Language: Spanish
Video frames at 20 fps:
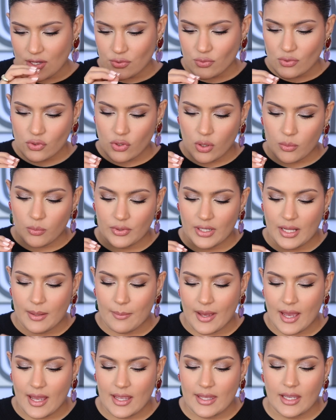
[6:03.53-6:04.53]
esto es como una
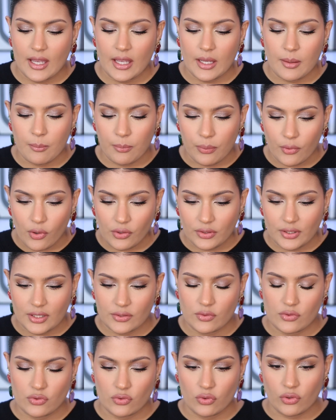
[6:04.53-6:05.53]
magia en pot,
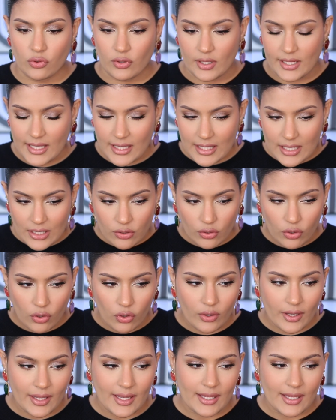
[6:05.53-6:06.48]
esto es oro líquido,